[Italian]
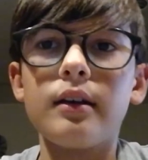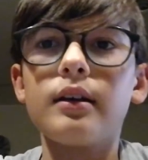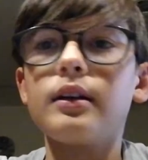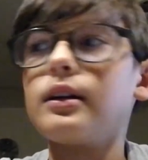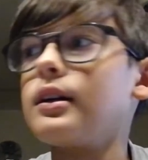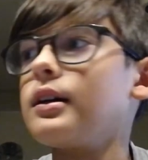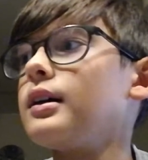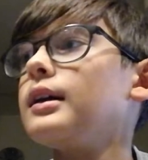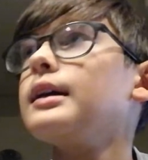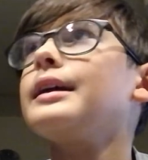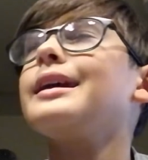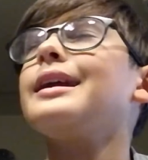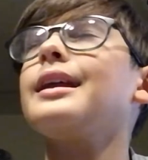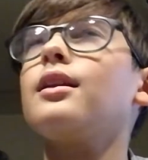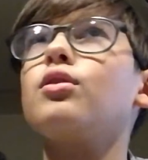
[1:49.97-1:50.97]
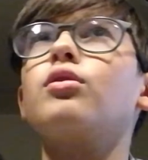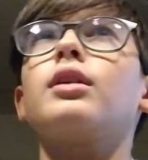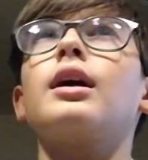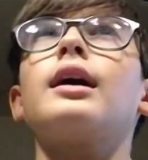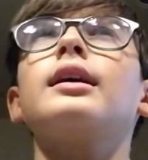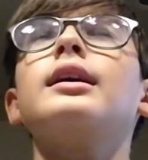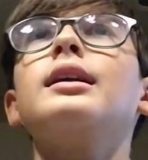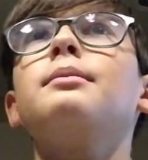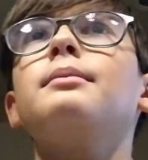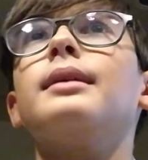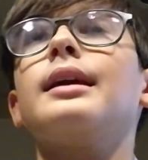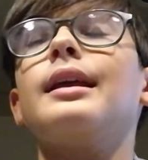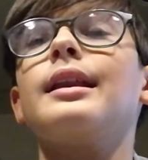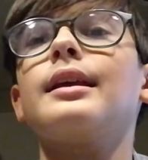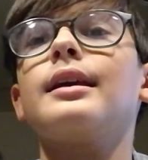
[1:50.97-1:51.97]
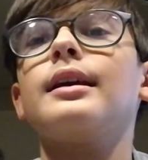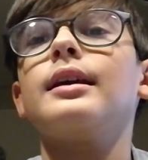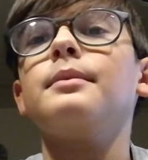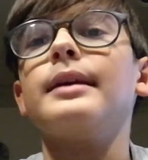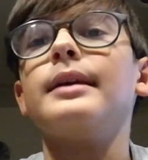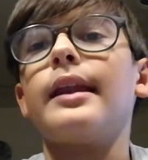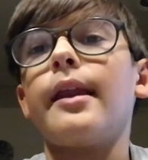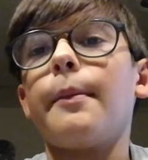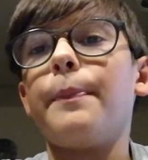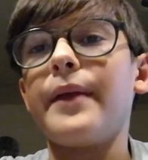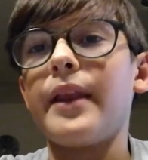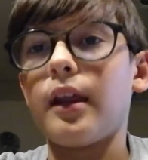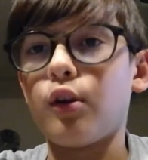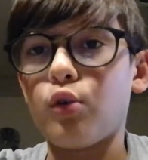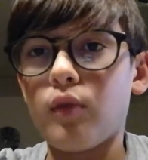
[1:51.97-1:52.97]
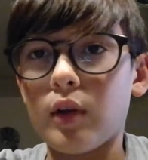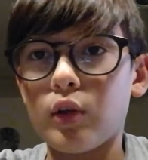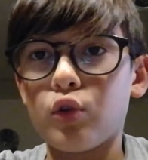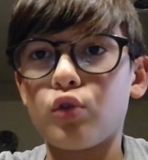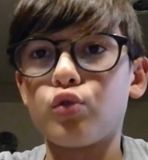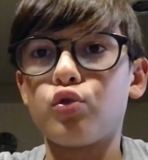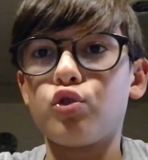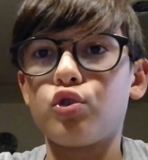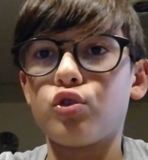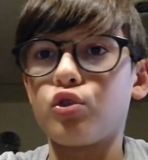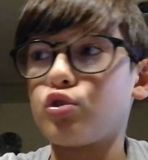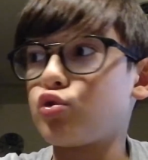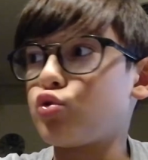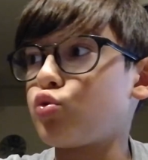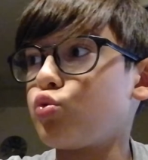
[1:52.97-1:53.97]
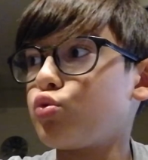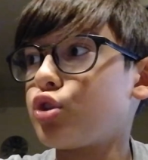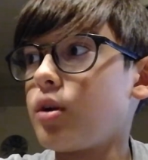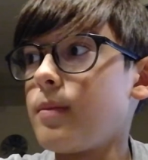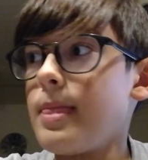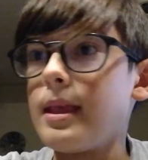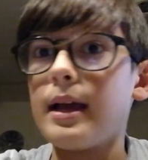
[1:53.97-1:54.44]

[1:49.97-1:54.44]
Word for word: Eh, allora, il, Mi- il, Milan appena rinnovato con Suso